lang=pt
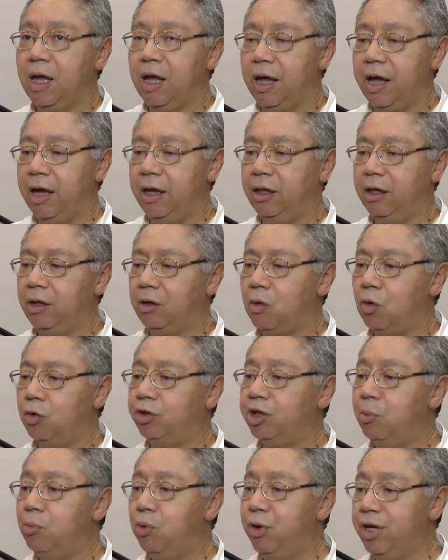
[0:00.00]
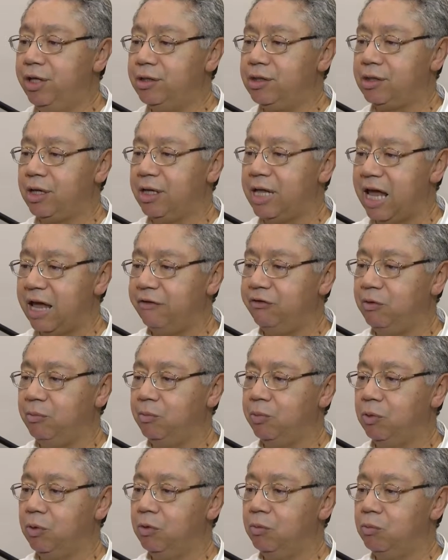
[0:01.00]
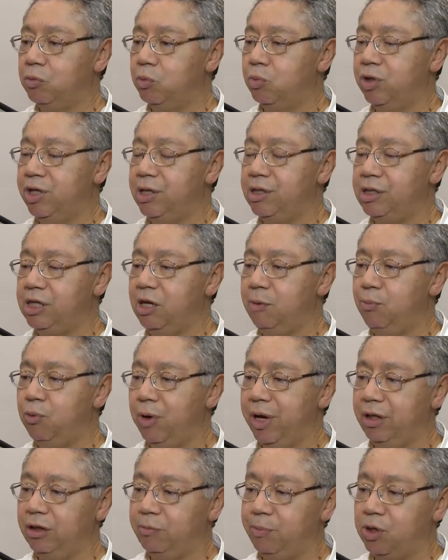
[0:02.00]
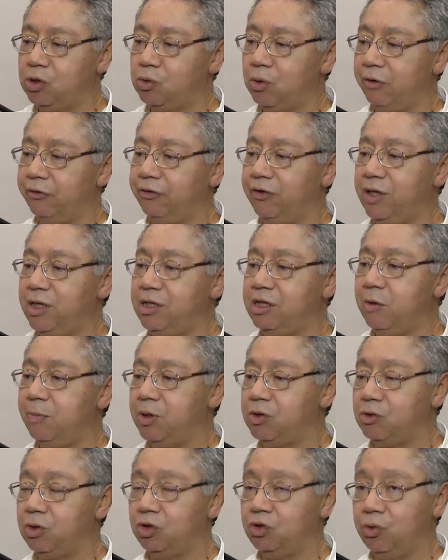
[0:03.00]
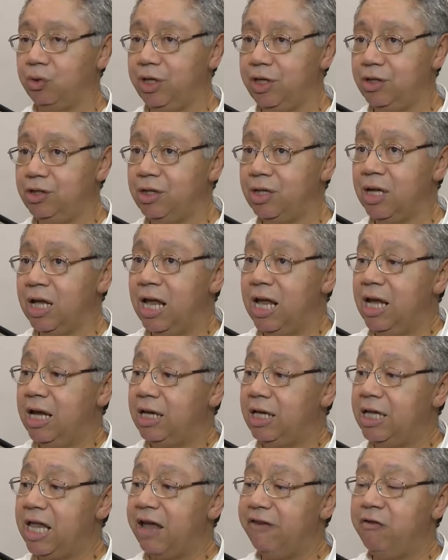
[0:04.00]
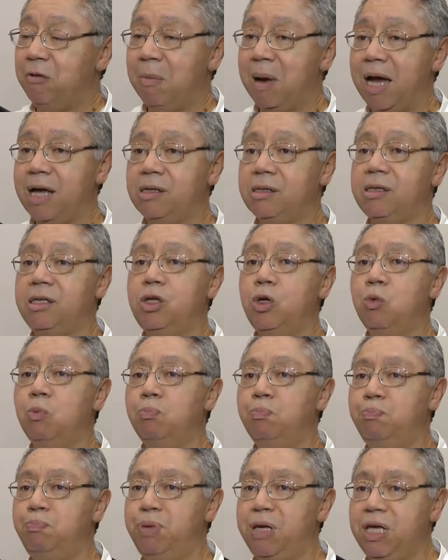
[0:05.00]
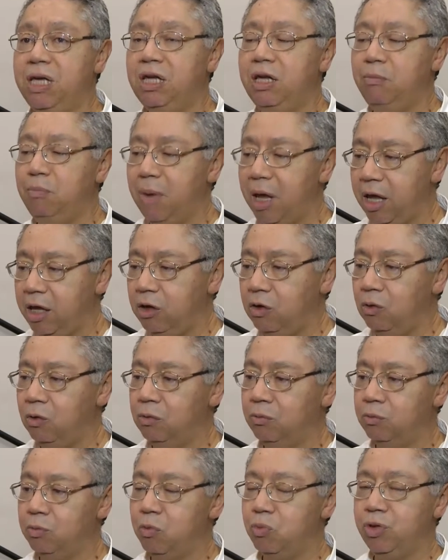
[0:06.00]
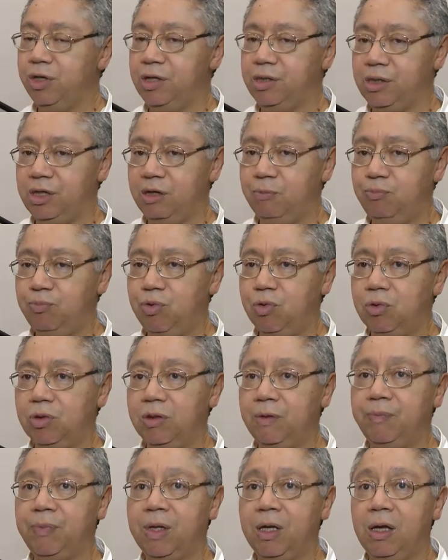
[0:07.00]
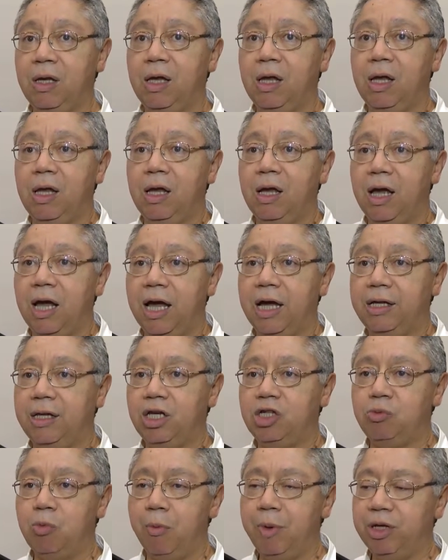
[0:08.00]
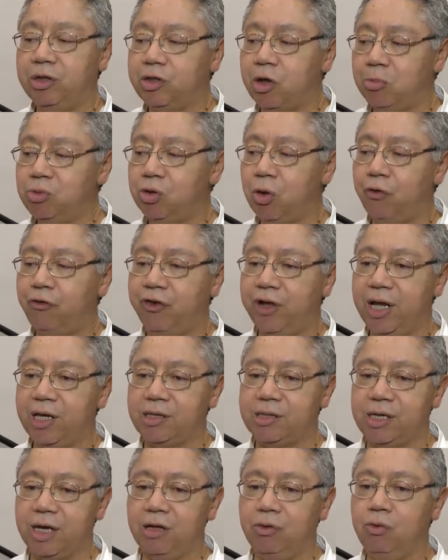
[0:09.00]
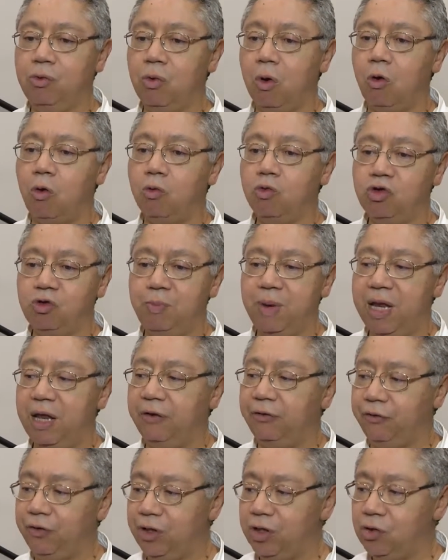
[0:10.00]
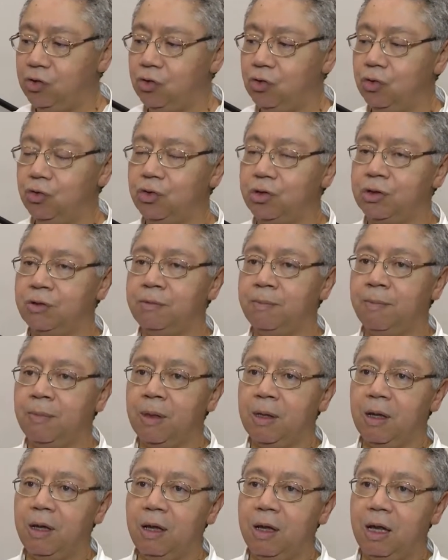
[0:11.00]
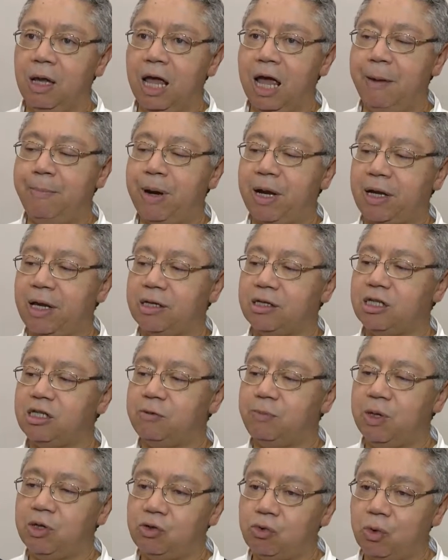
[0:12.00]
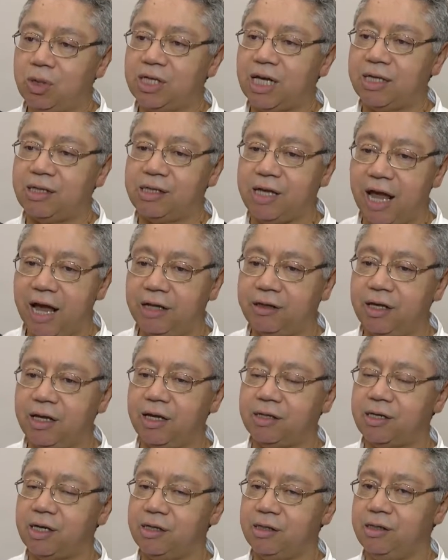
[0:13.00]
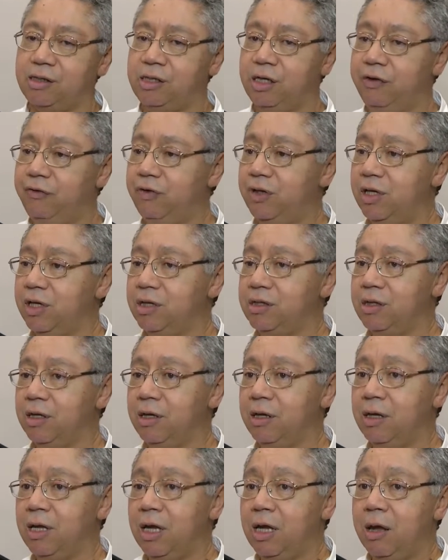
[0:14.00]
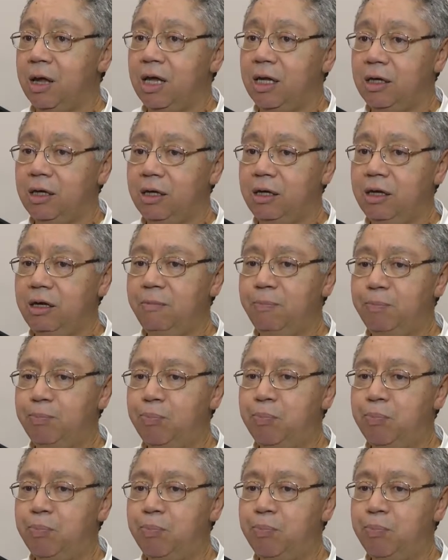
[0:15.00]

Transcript: é, contribuintes que devem para o município, entre pessoa física e pessoa jurídica, que deve mais de um bi e meio para o município. Né? Ah, neste momento estamos oferecendo alguns benefícios ah, para que essas pessoas acertem essas dívidas né? e